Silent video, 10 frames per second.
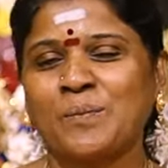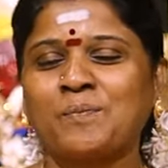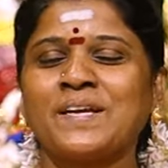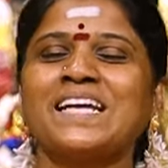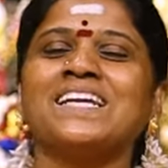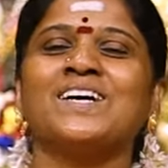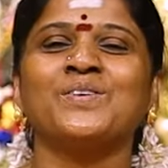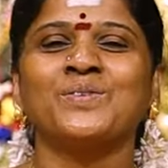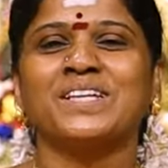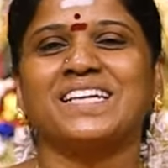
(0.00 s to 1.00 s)

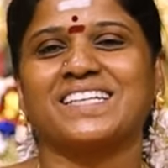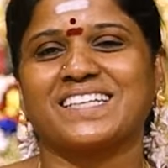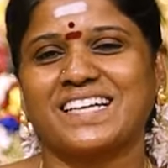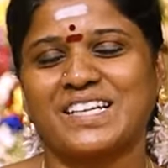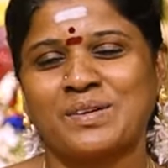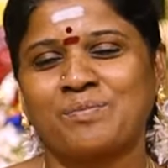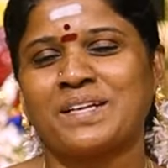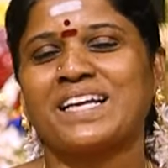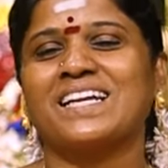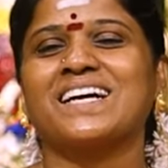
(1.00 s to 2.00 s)
எப்படியெல்லாம் உருகி இருக்கிறா
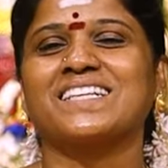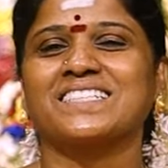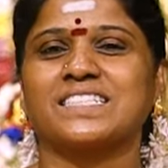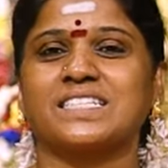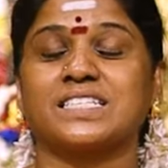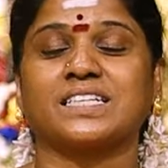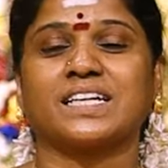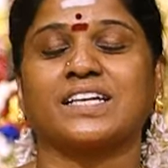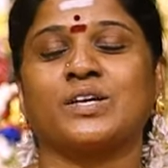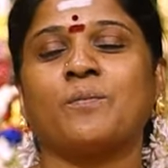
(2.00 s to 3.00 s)
எப்படியெல்லாம்
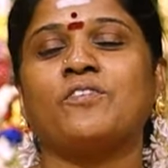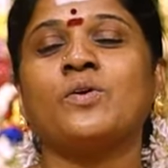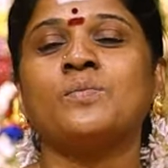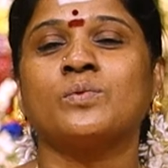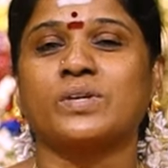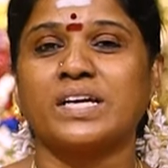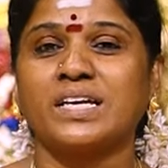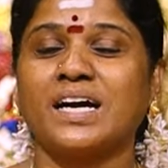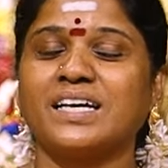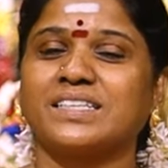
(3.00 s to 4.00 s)
ரசிச்சிருக்கிறா எவ்வளோ
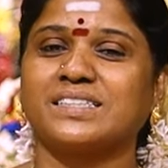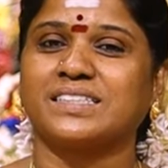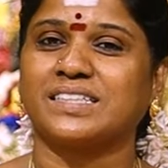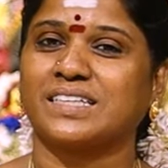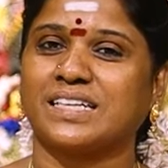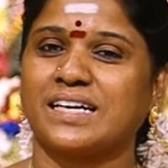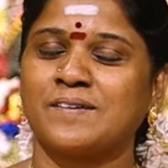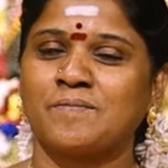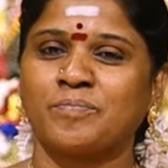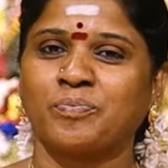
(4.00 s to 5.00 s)
முறையா இருந்திருக்கிறா
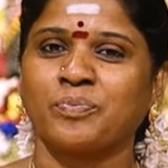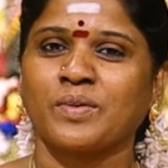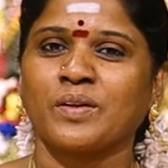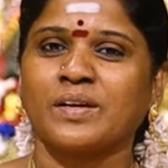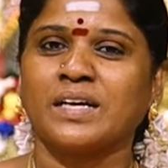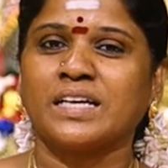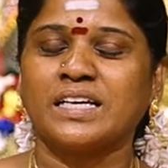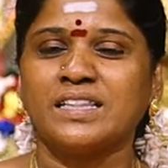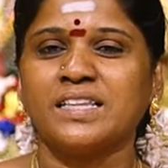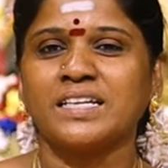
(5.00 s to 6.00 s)

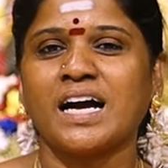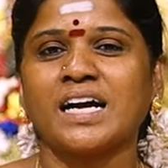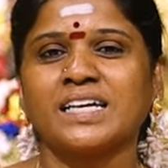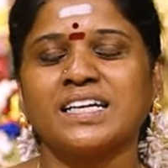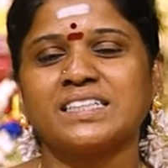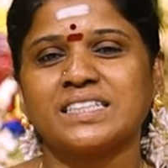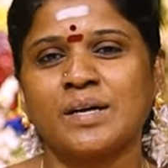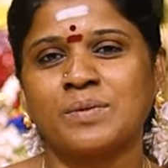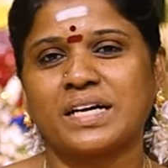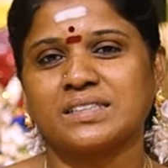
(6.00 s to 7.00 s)
இந்த நாகரிகத்தை
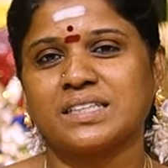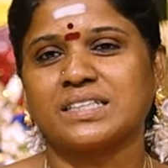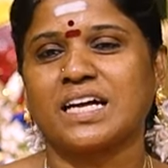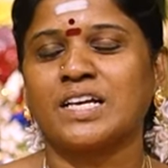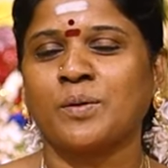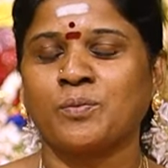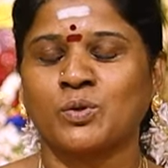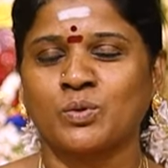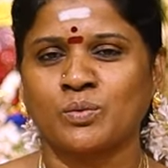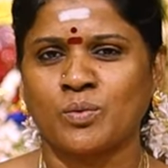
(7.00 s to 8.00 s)
நம்ம கத்துக்கிட்டாலே
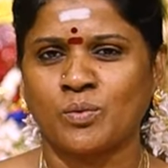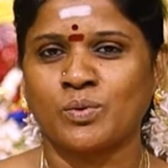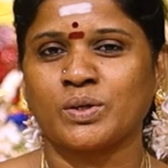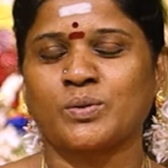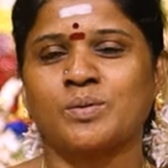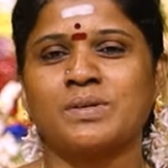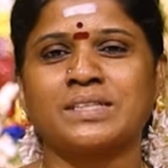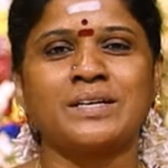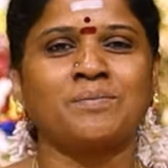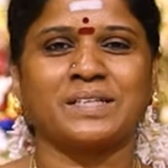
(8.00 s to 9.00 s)
போதும் ஒவ்வொரு
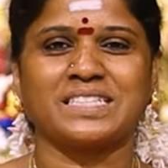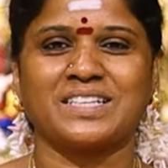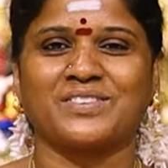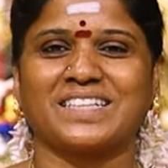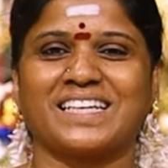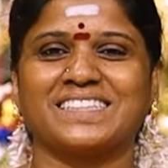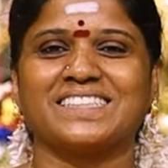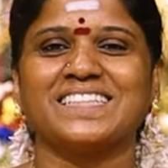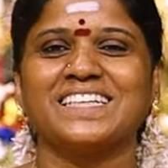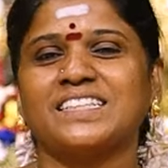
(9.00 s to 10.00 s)
குடும்பத்திலையும் பிரச்சனை
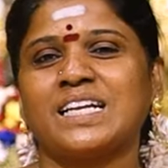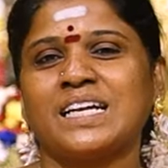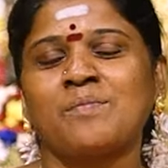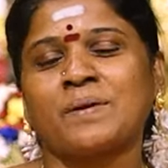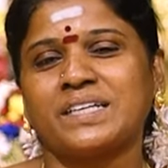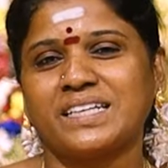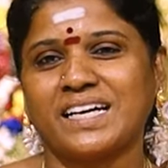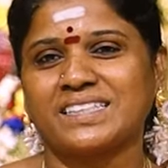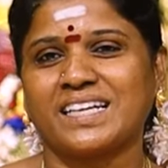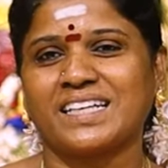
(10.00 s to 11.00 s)
வராது இதெல்லாம்
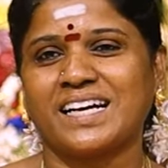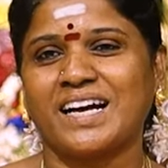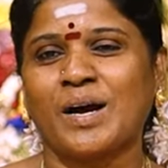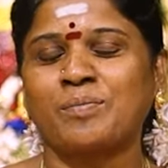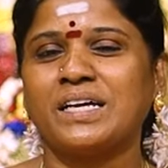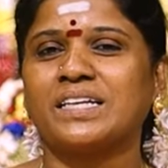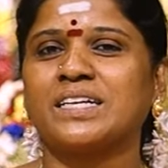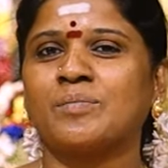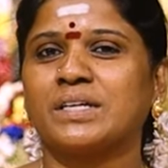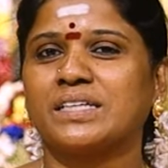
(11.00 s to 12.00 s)
பண்ணினாதானா அப்படின்னு
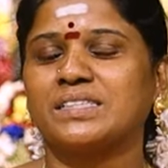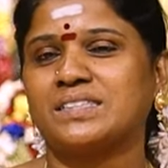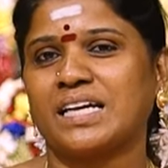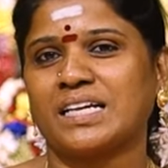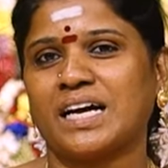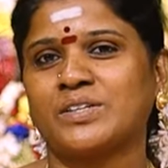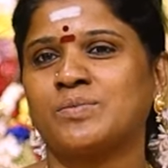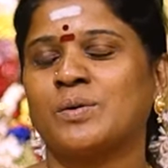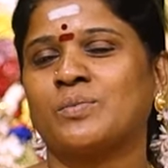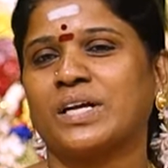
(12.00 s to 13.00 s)
நம்ம எதிர்த்து
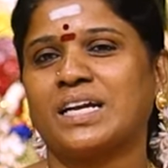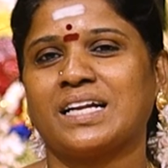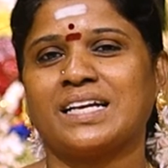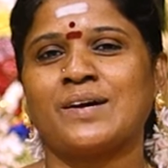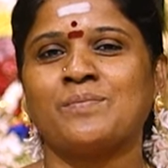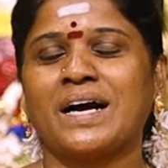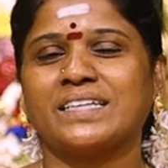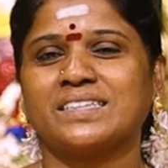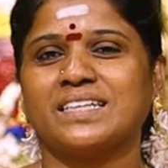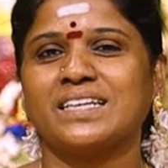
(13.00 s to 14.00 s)
எல்லாரும் இந்த முறைகளெல்லாம்
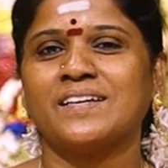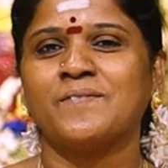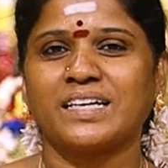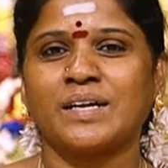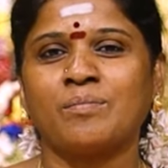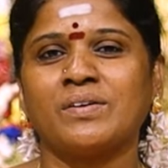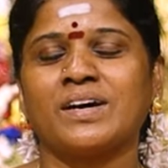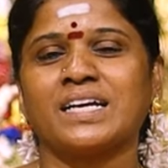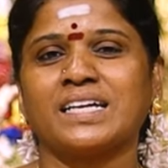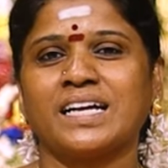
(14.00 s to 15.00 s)
மாத்தி நம்ம
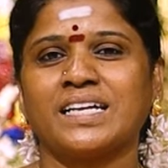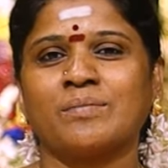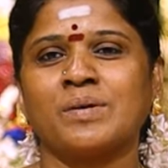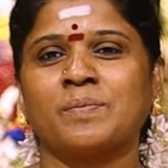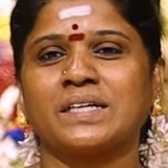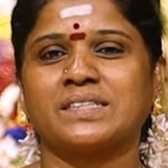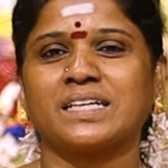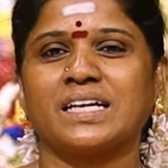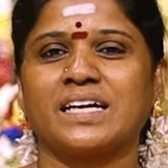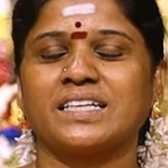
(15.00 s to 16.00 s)
வாழ்க்கை நம்ம
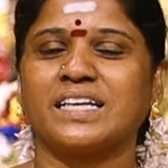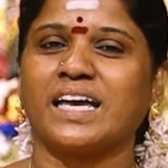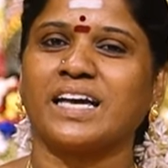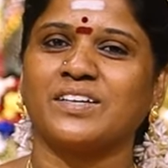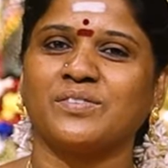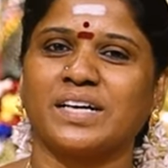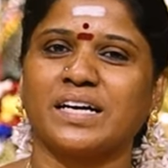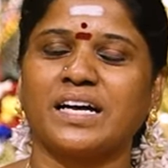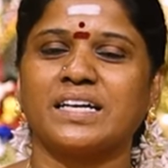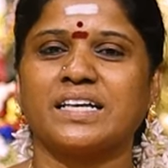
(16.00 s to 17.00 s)
பார்த்துக்கலாம் ஏன்
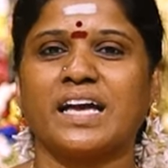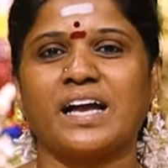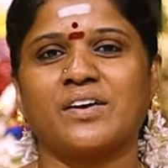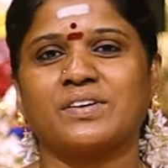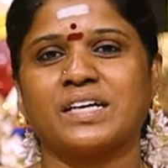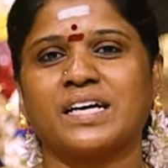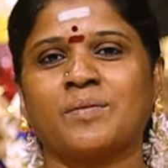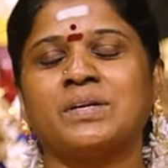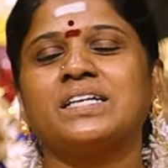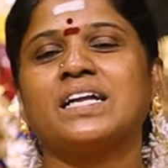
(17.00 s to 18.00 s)
இவங்க ஏன் அவங்க
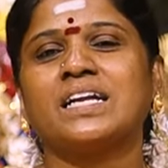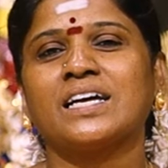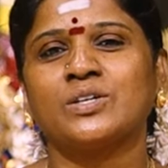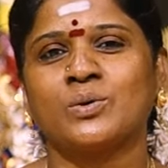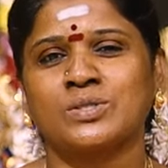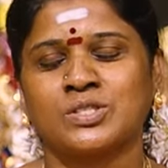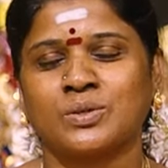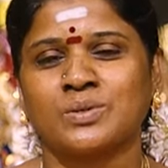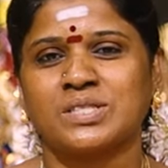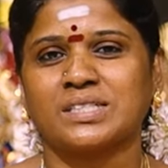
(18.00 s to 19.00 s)
அப்படின்னு எல்லாம் யோசிச்சு
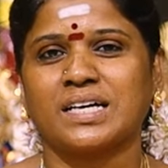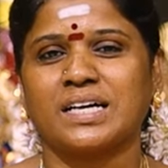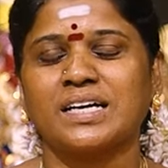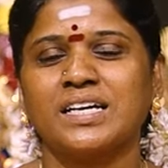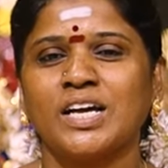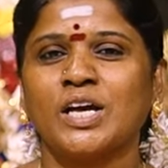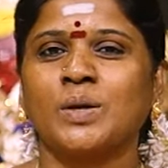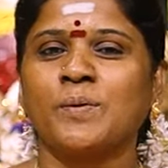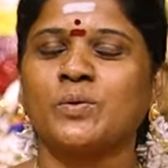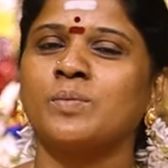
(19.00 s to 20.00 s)
யோசிச்சு தான்
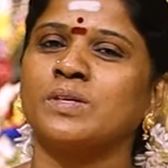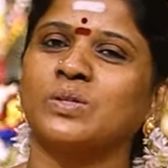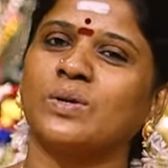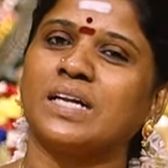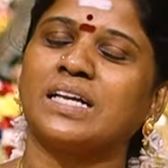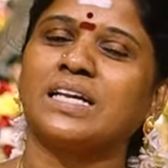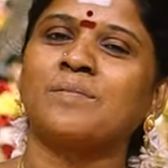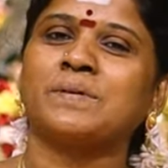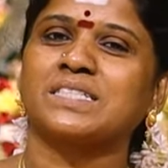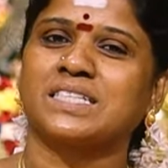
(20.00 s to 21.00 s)
இப்போ குடும்பத்துக்குள்ள
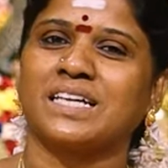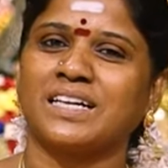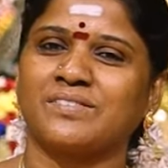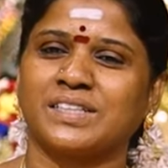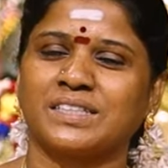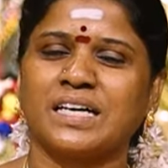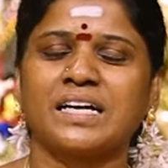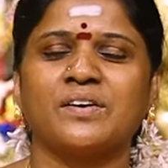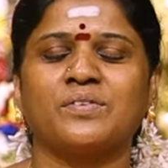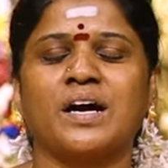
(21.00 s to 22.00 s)
எல்லாம் பிரச்சனைகள் வருது
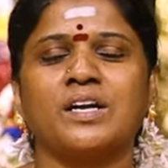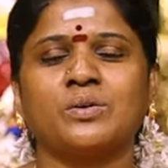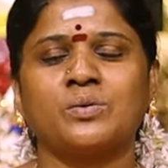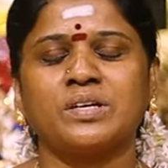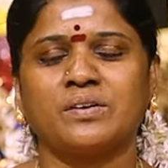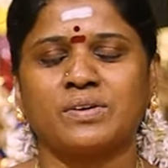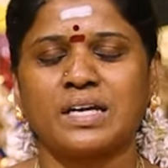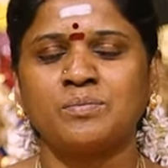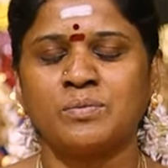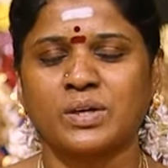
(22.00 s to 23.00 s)
ஆனால் வாழக்கூடிய
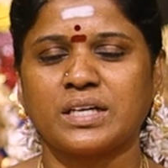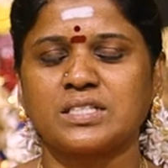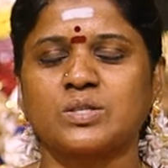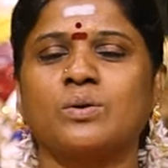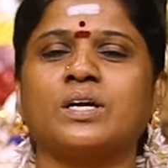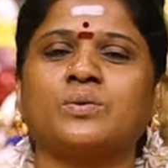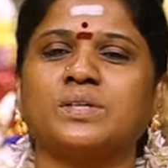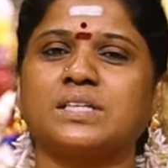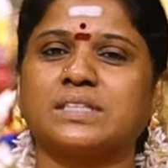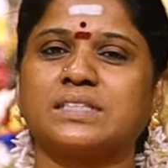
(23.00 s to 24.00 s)
வழிமுறையை சொல்லி
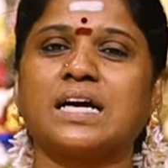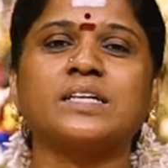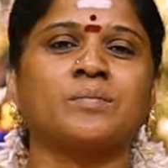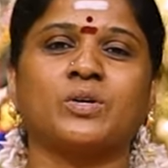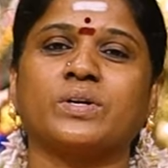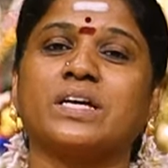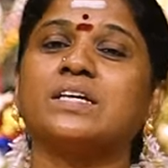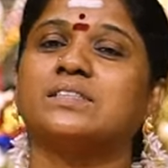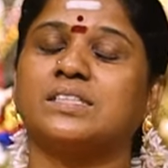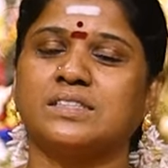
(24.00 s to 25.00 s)
கொடுக்கறது தான் நம்மளுடைய
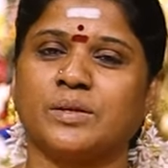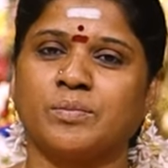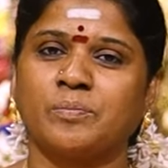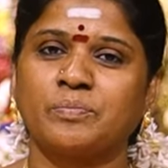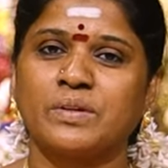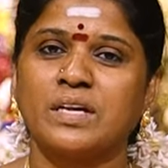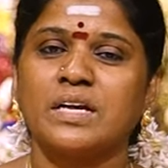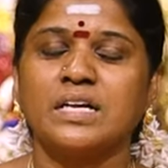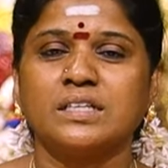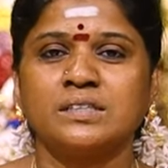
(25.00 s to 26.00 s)
இந்து தர்மம்
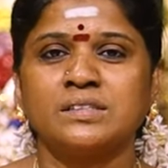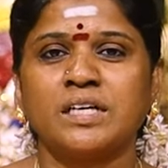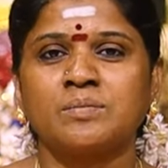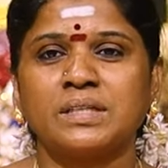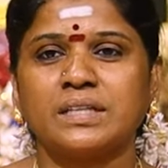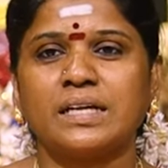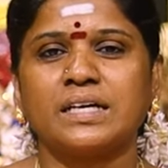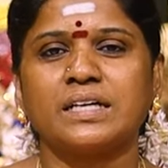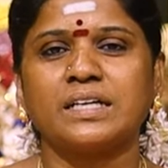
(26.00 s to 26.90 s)
இந்து தர்மத்தில்